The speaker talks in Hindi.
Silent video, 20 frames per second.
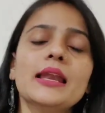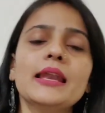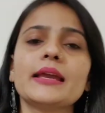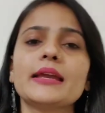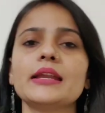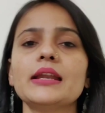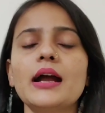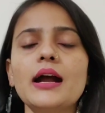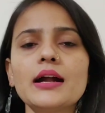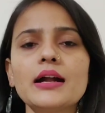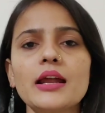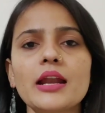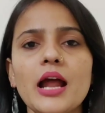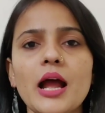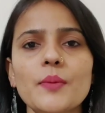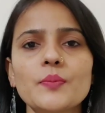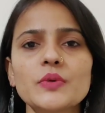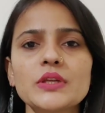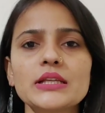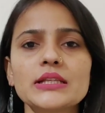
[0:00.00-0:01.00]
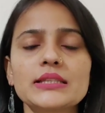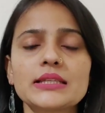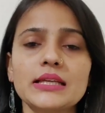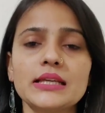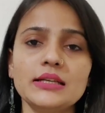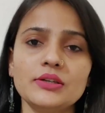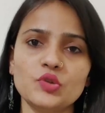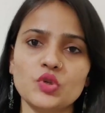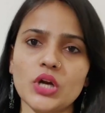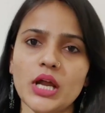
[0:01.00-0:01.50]
लेकिन अगर आपकी
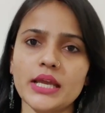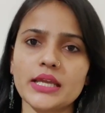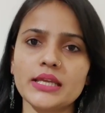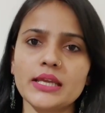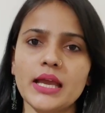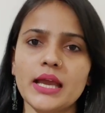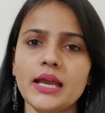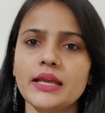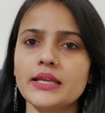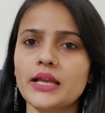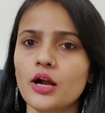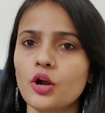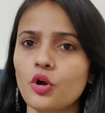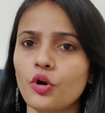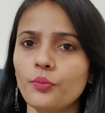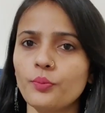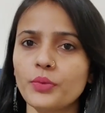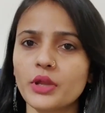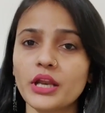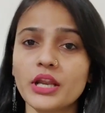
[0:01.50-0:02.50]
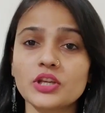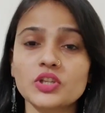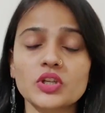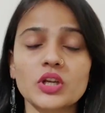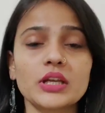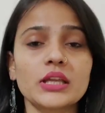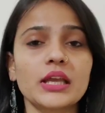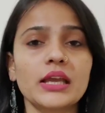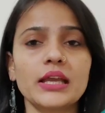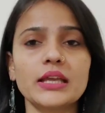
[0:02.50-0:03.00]
स्किन ड्राई है या
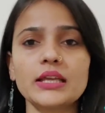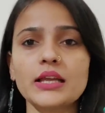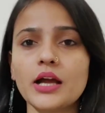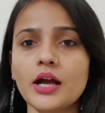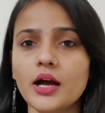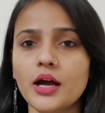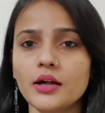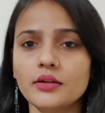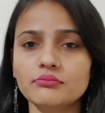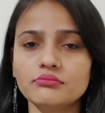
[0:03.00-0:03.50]
कॉम्बिनेशन है या